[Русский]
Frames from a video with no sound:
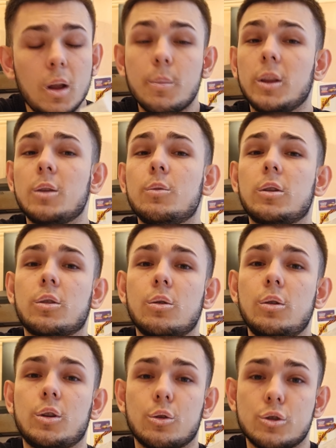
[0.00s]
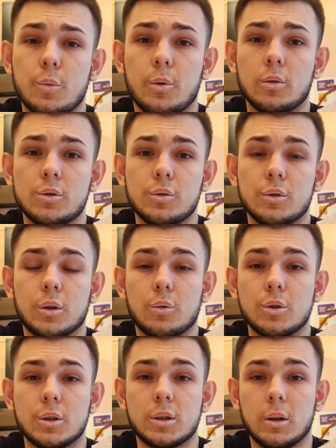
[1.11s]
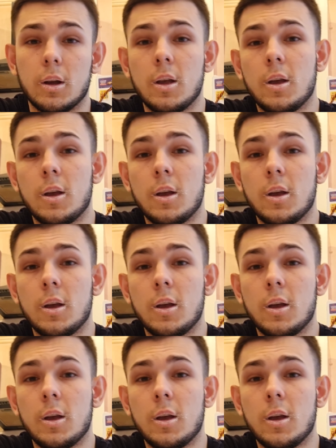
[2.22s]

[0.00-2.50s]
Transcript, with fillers: Поэтому этот ролик тоже полностью загрузится.